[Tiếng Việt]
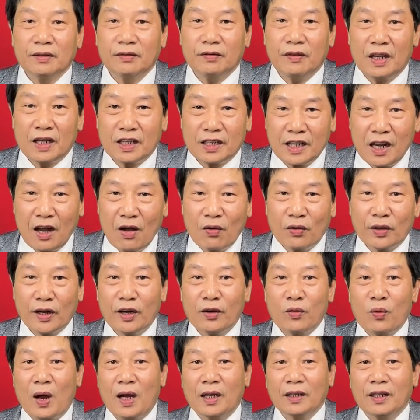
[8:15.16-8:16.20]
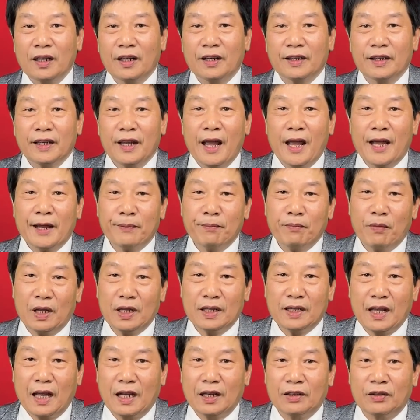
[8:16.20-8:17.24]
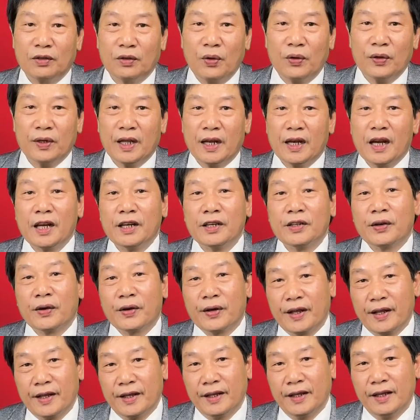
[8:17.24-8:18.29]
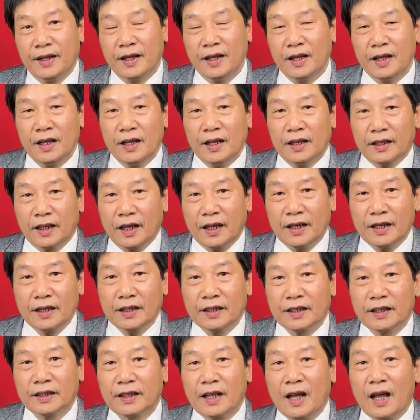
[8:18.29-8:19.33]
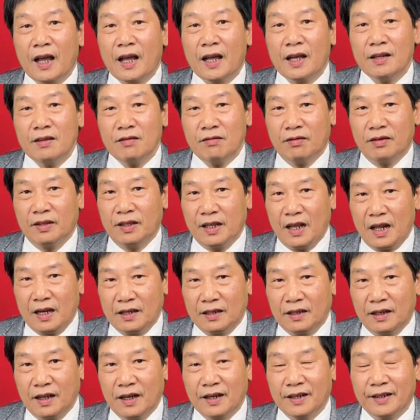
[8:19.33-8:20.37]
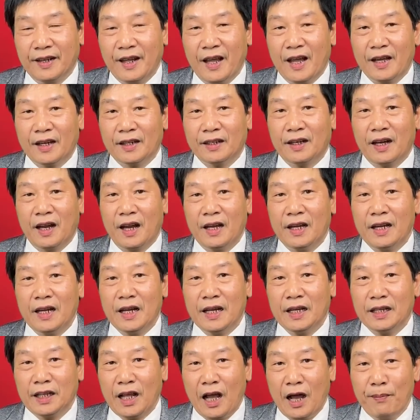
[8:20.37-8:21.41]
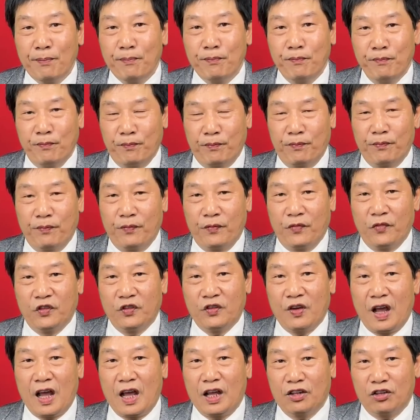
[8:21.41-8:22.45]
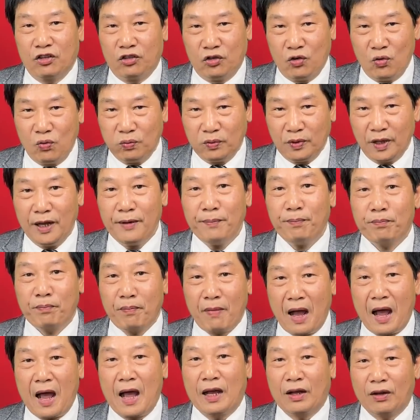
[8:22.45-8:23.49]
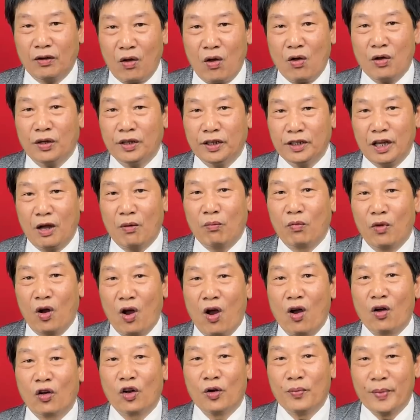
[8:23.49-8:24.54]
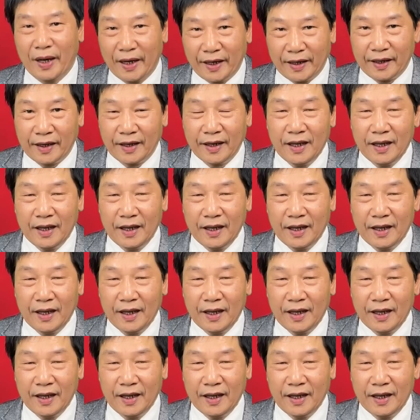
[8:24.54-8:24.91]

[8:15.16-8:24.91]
và sau cái khoảng thời gian mà dành cho gia đình rồi đó thì người ta dành thời gian để đi thăm và chúc Tết bà con dòng họ của mình